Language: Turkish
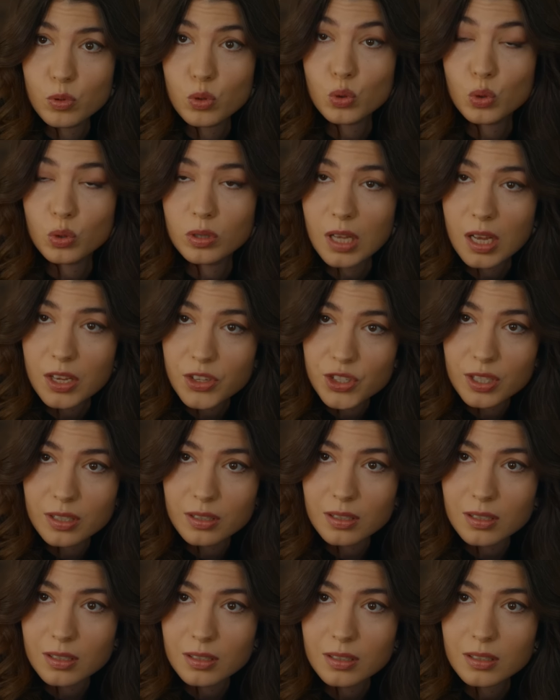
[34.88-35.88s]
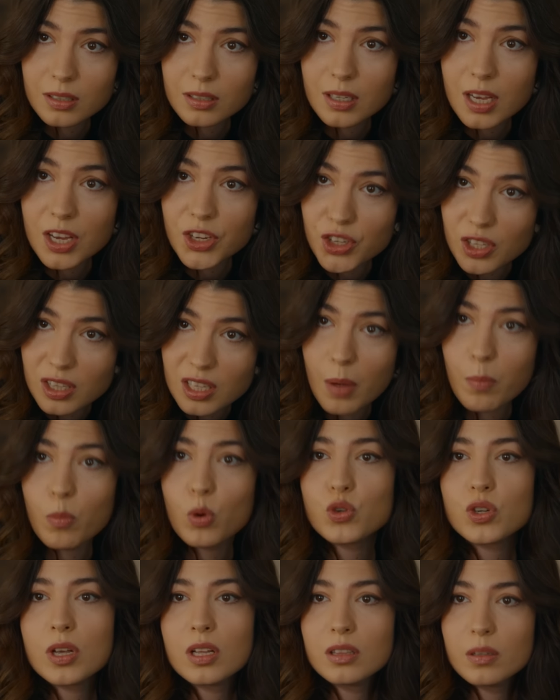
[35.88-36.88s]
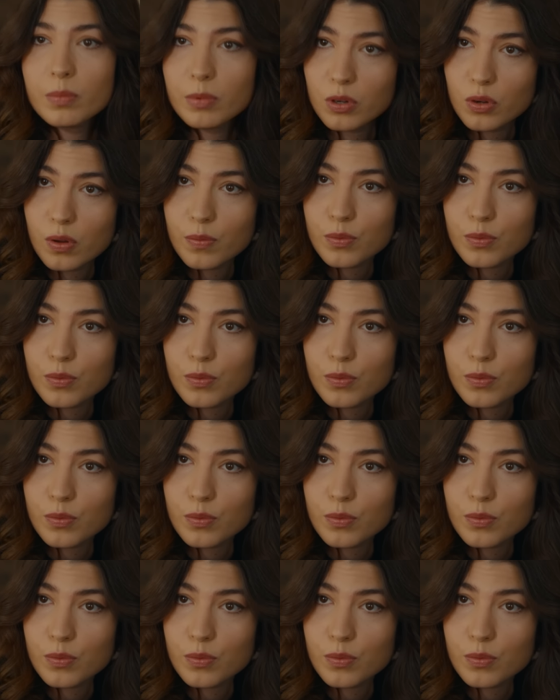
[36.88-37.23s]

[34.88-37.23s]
burnundan çıktı. Eşinden boşattı biliyor